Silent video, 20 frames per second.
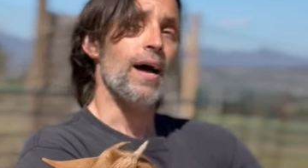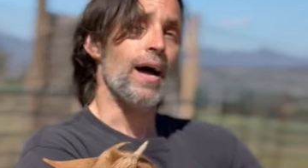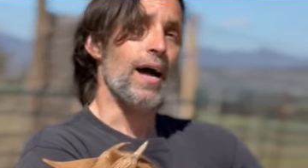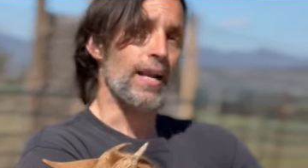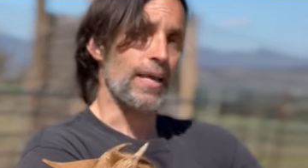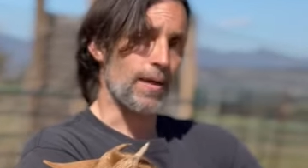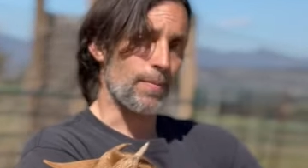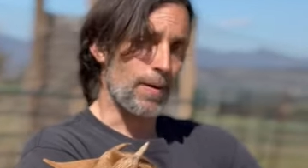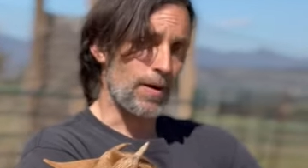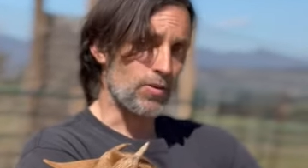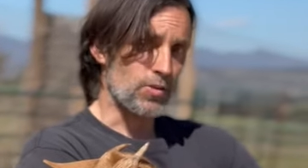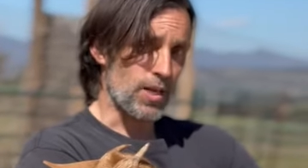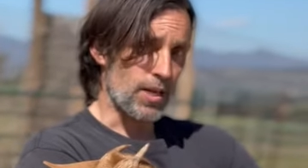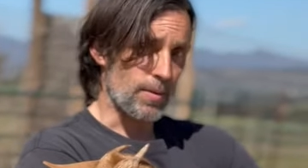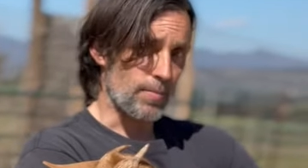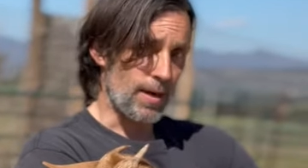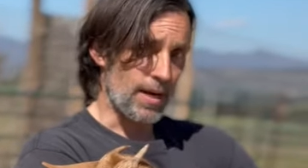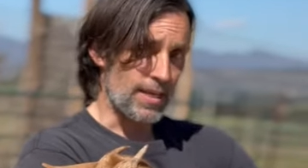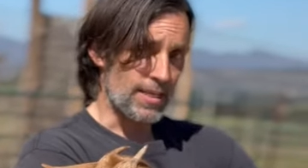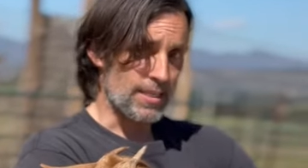al que van los
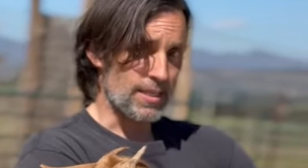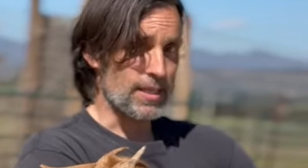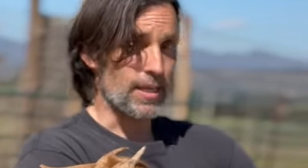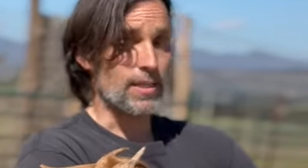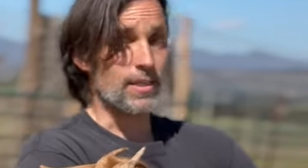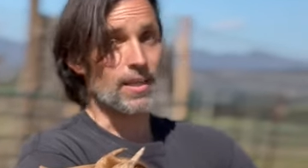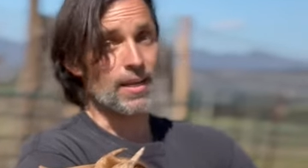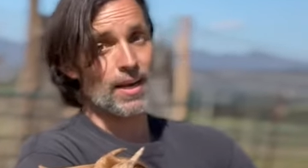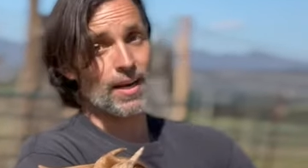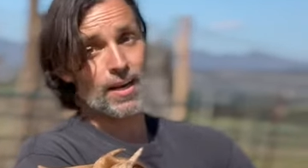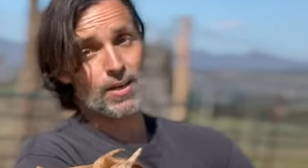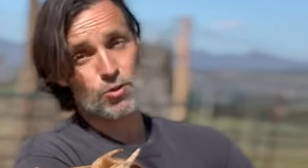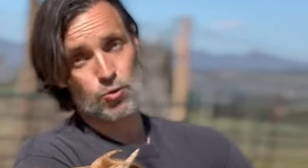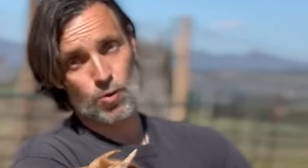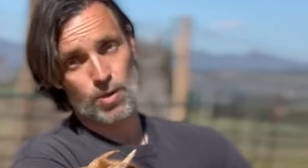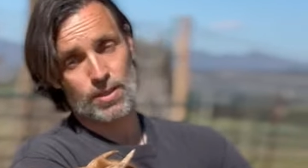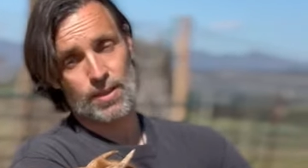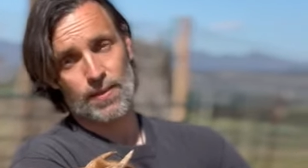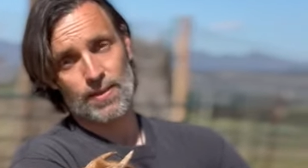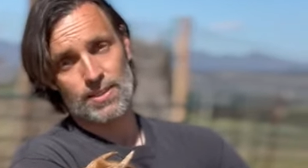animales que tienen la
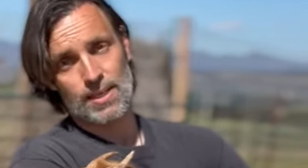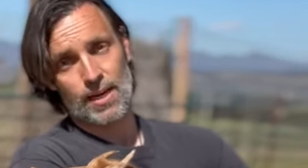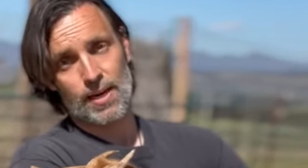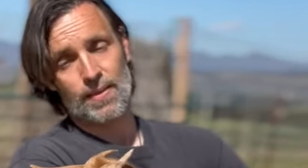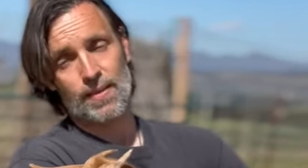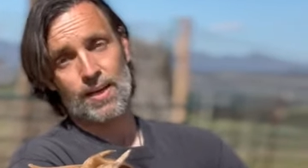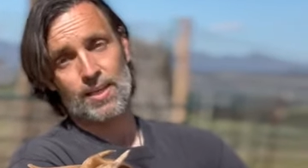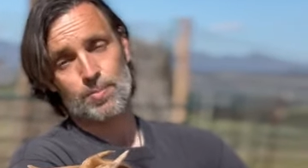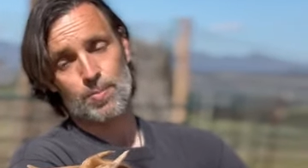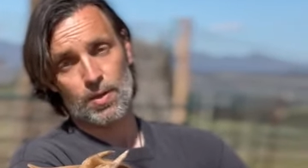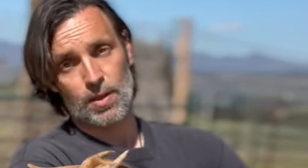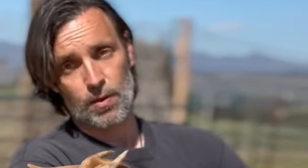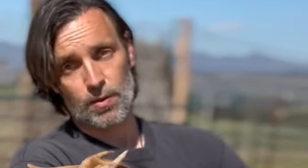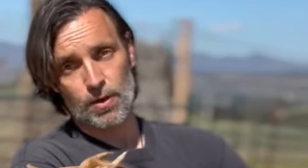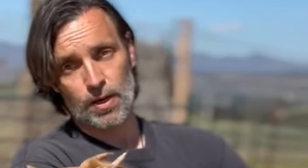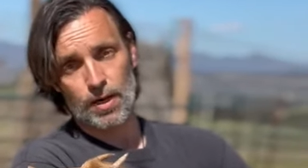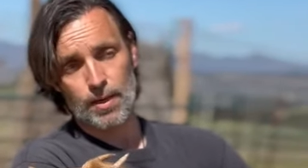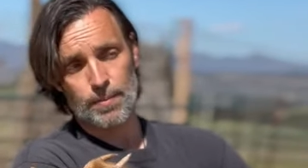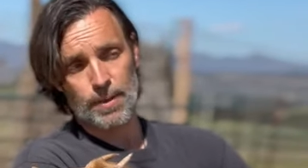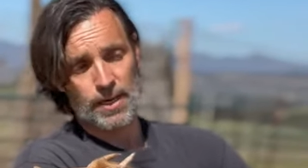suerte de salir de la
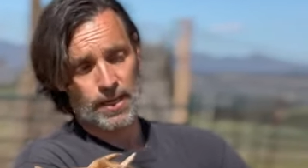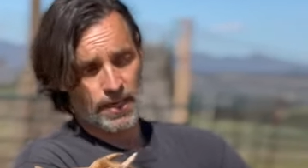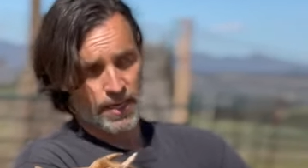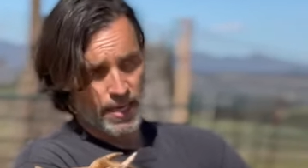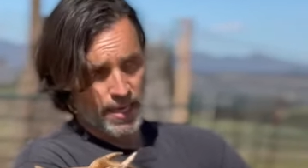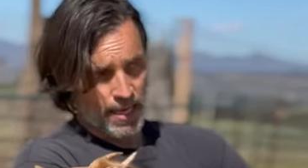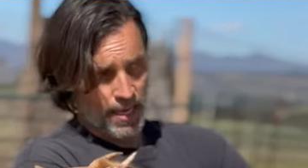explotación animal